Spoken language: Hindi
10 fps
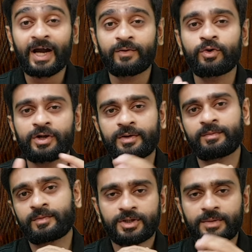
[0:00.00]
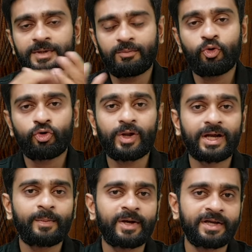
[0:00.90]
हार्ड वाटर मतलब कि बोरवेल
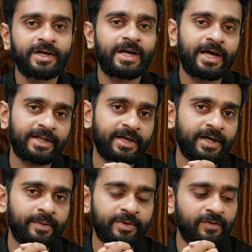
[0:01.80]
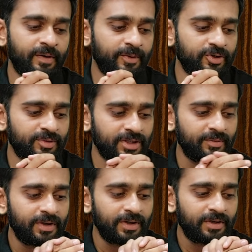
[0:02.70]
का पानी अगर आता है आपके वहाँ पे तो
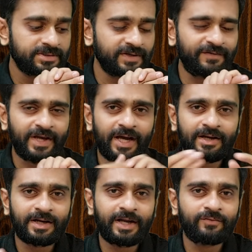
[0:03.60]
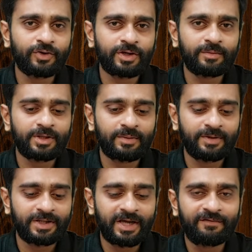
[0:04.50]
मतलब सिर्फ ये अल्कलाइन वाटर
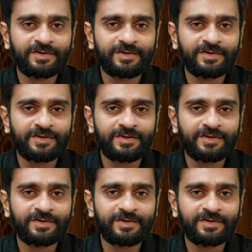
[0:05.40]
मतलब इतना